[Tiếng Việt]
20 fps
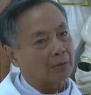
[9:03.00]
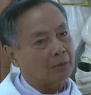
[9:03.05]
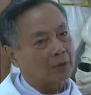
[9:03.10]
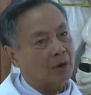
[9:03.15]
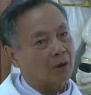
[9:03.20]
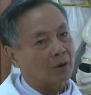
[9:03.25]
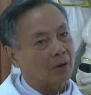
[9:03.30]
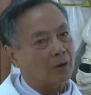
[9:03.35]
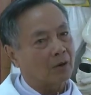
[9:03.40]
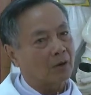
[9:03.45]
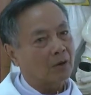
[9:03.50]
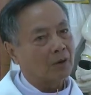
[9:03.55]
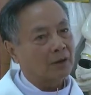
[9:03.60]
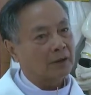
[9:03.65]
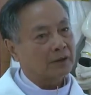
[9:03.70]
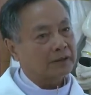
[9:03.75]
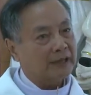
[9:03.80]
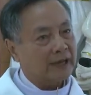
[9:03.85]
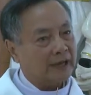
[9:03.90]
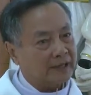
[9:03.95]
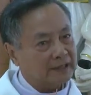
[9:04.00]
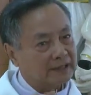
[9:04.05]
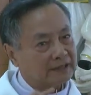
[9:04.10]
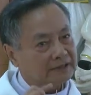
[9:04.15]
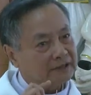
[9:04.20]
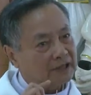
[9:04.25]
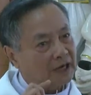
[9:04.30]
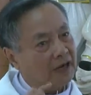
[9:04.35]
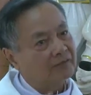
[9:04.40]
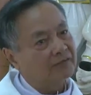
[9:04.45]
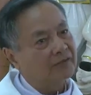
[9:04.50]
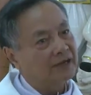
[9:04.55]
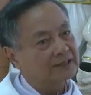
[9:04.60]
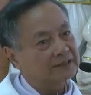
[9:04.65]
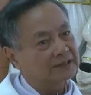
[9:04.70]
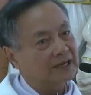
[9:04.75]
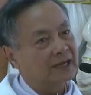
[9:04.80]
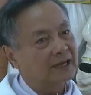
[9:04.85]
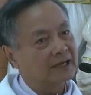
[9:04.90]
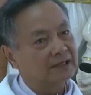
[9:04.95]
đó để khi trở về
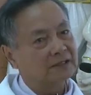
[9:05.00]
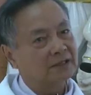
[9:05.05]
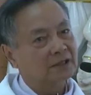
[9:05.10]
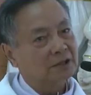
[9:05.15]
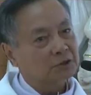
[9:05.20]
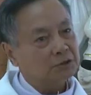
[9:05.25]
gia đình